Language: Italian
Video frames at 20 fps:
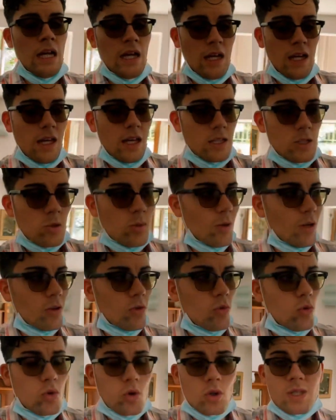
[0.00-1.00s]
e
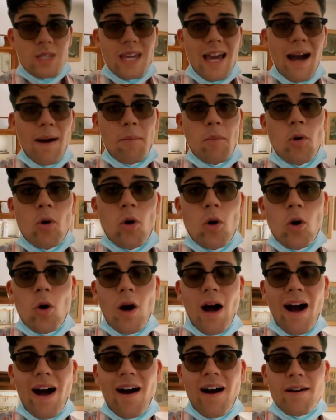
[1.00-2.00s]
soprattutto siamo
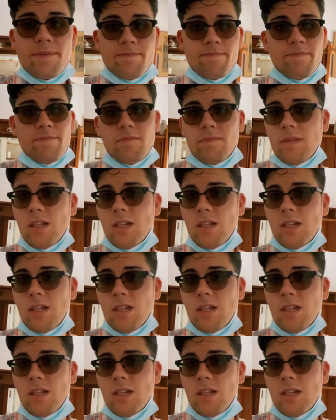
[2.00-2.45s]
a